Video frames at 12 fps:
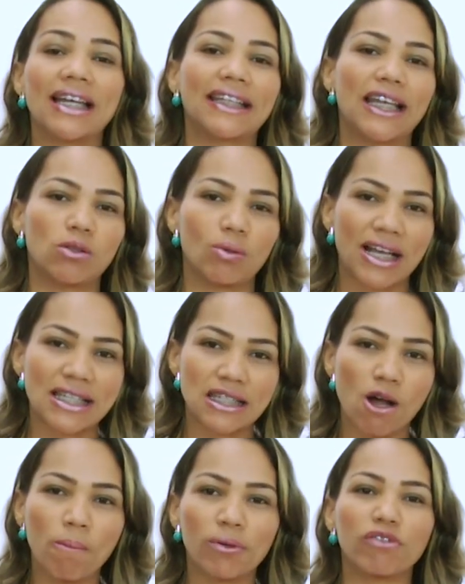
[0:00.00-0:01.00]
na
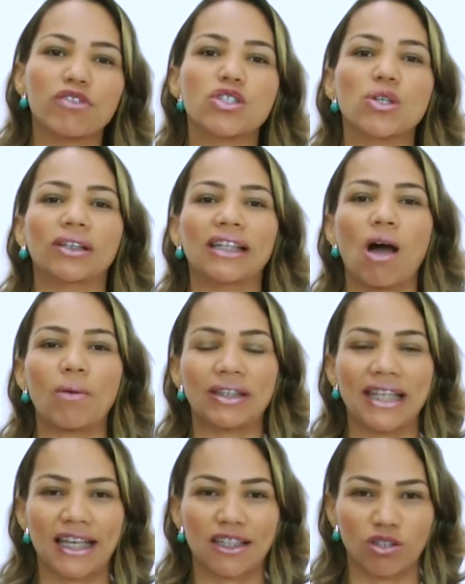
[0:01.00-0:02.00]
educação profissional e
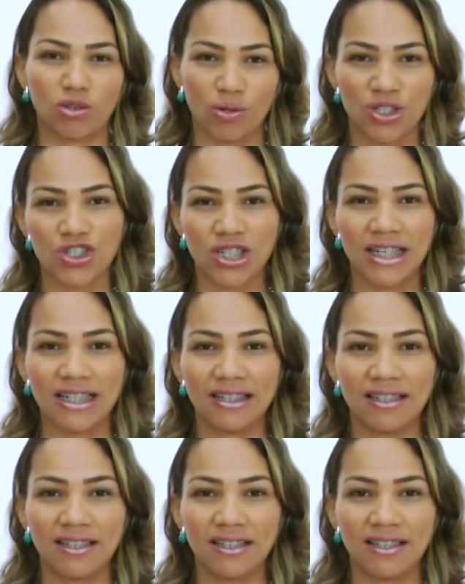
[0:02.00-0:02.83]
tecnológica